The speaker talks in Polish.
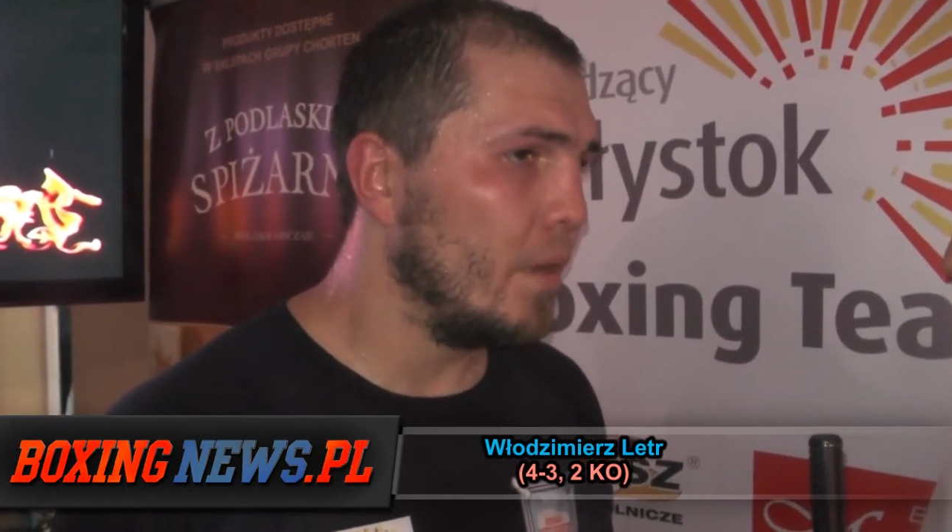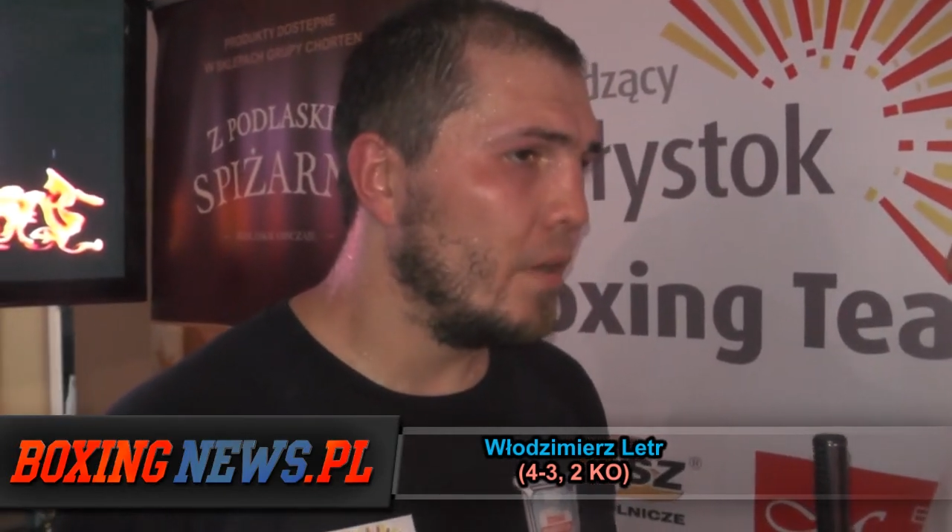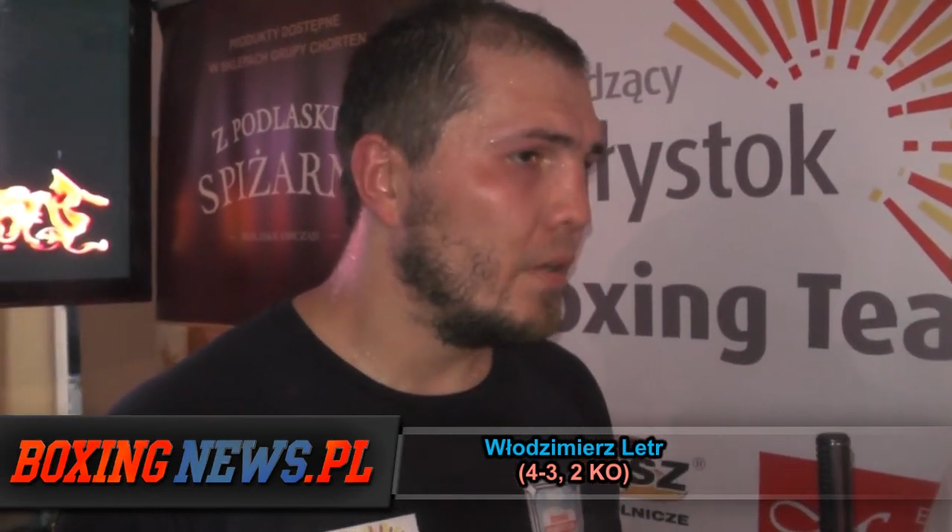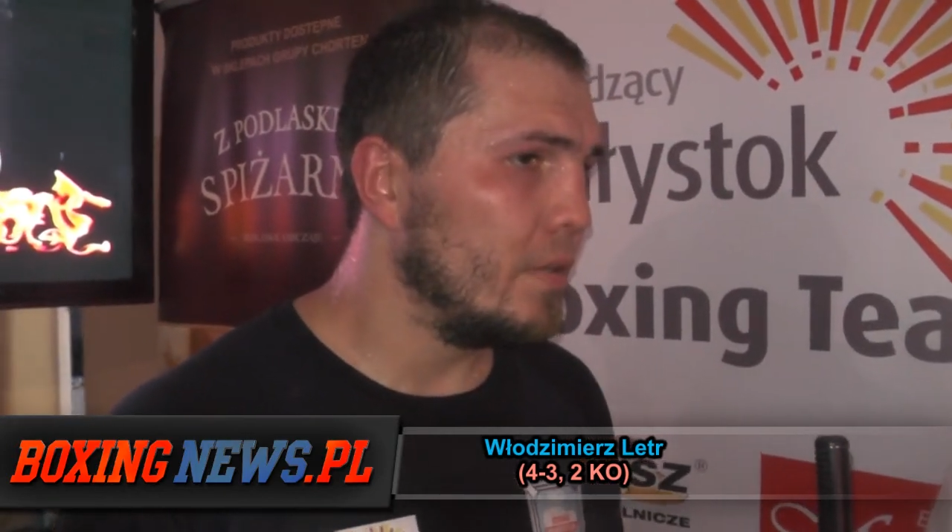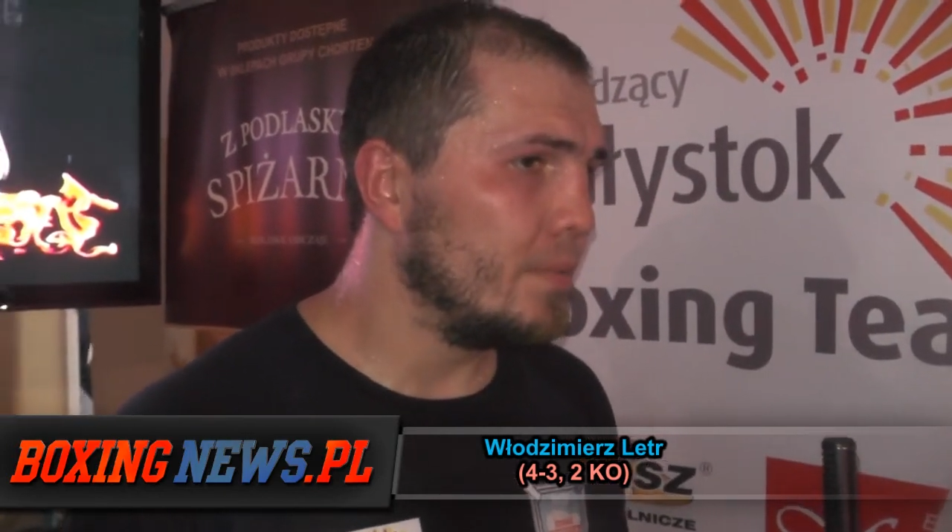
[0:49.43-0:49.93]

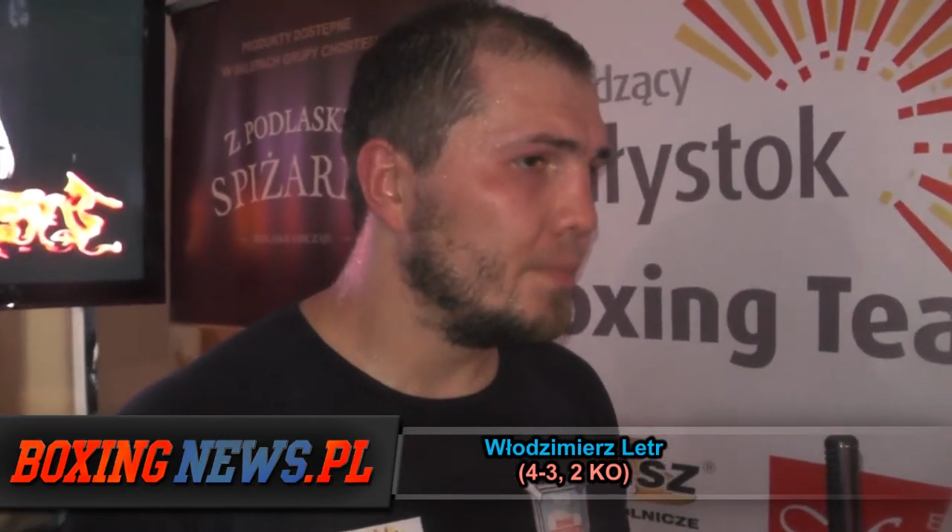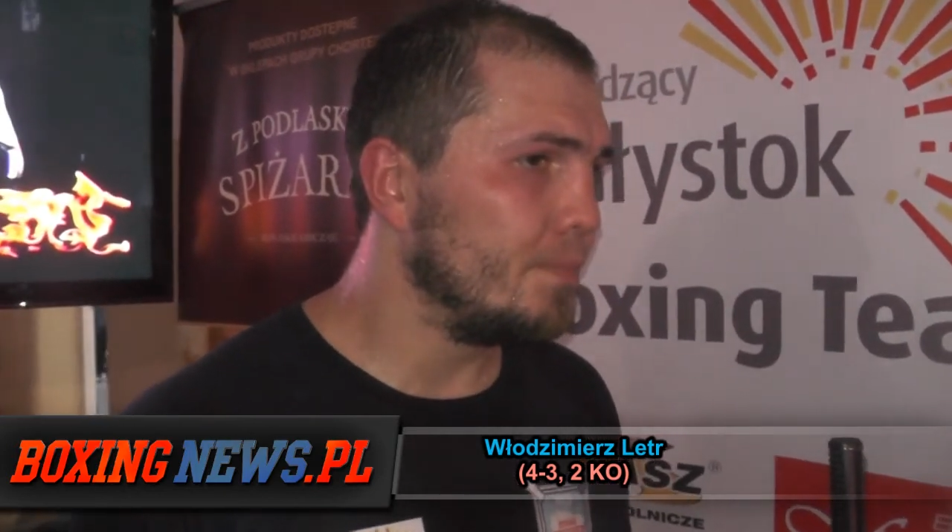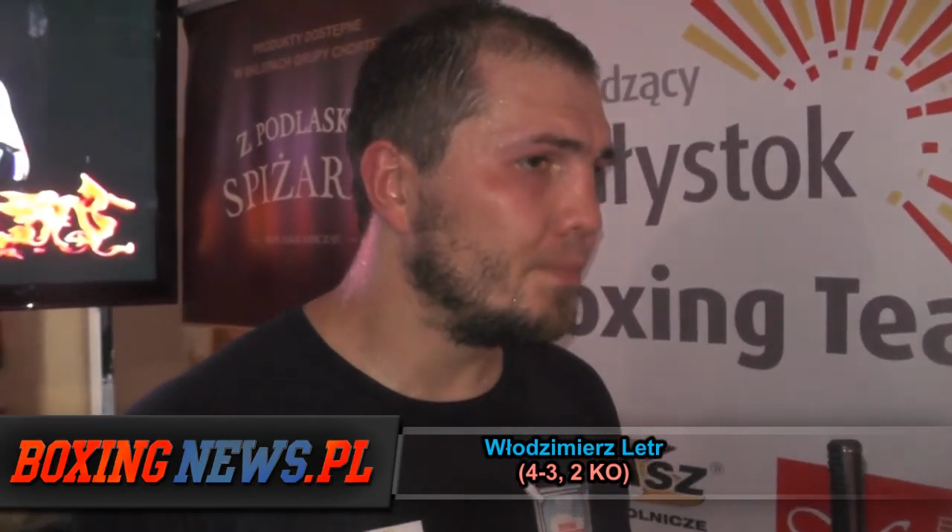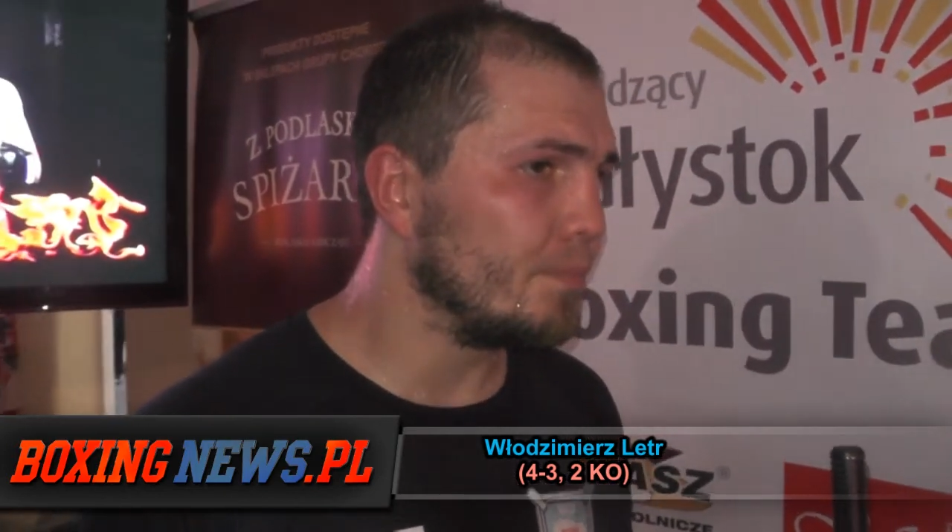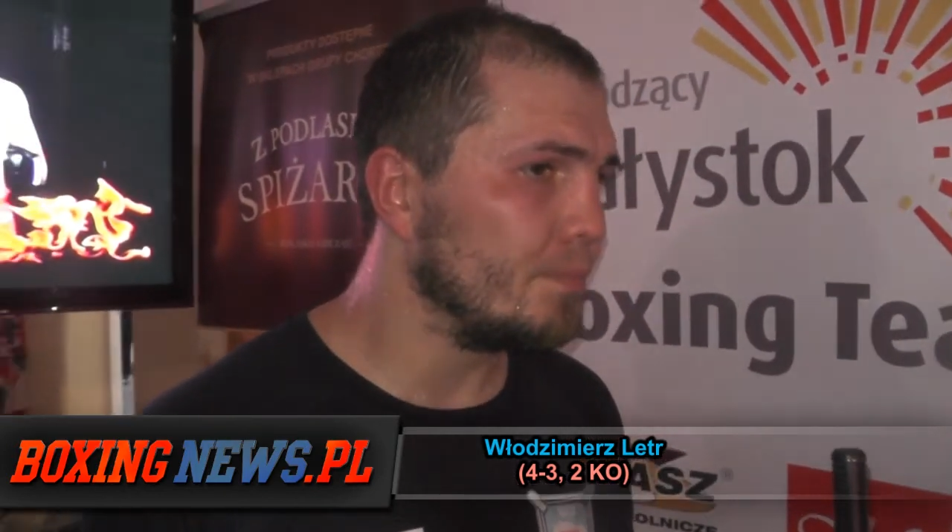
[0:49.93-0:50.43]
perspektywy
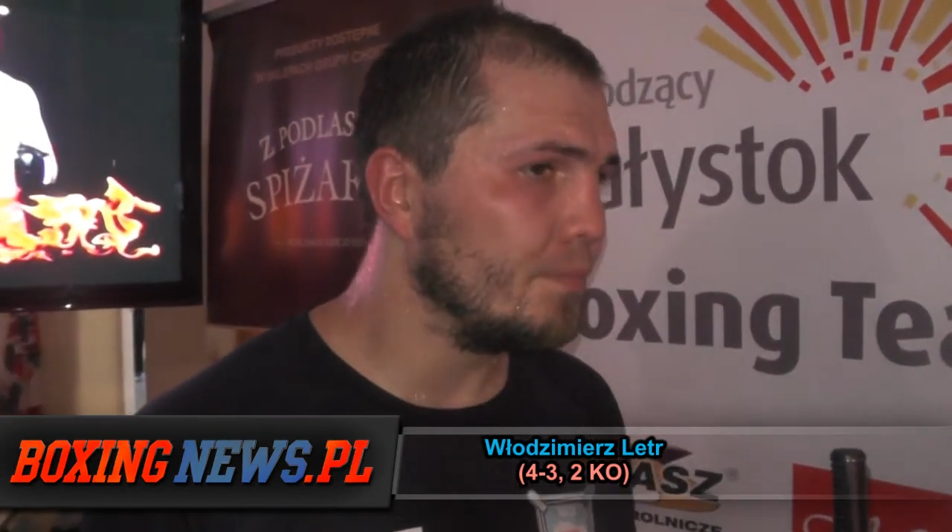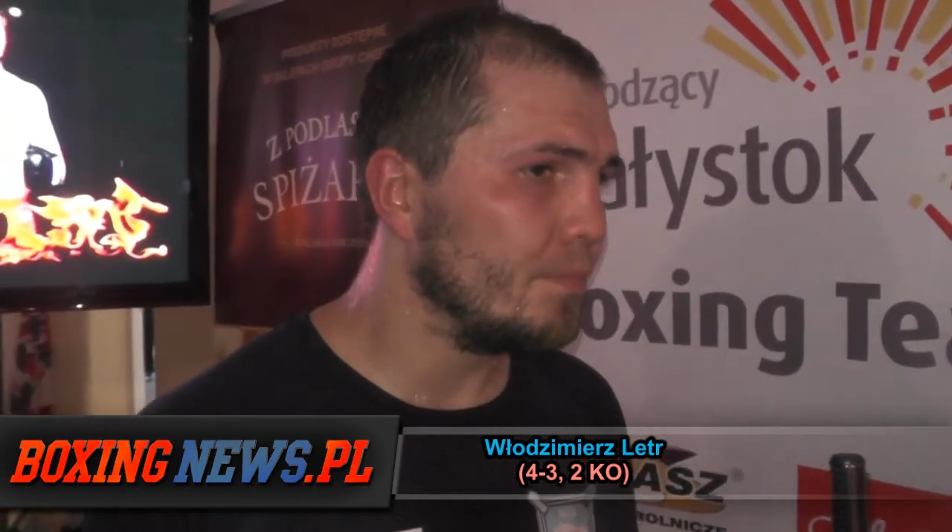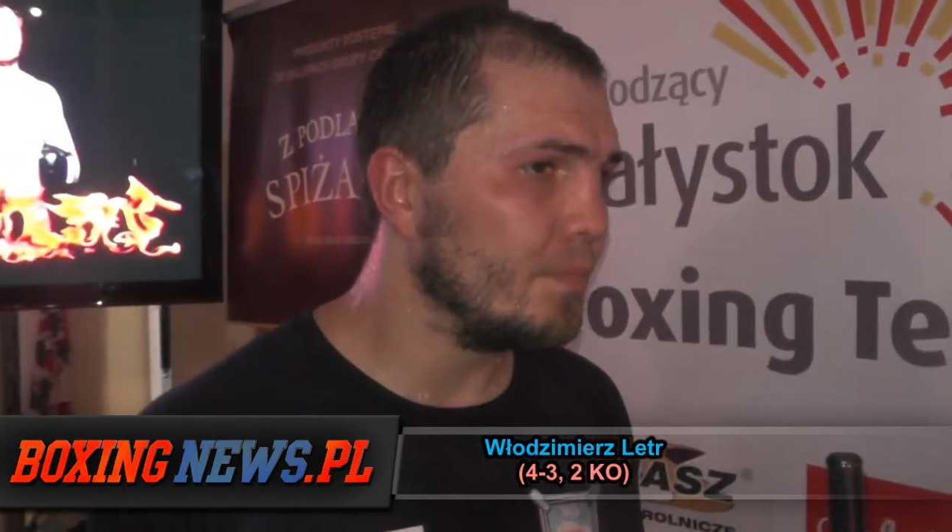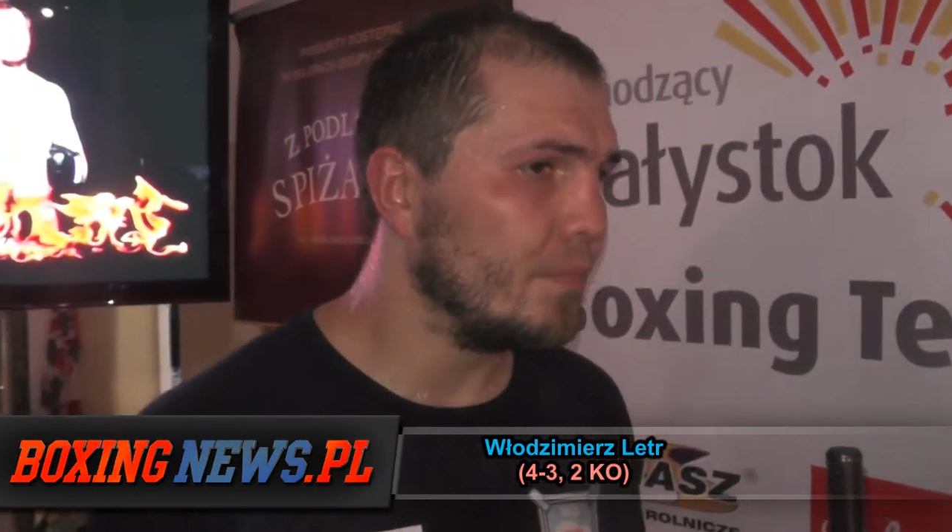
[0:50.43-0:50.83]
trybun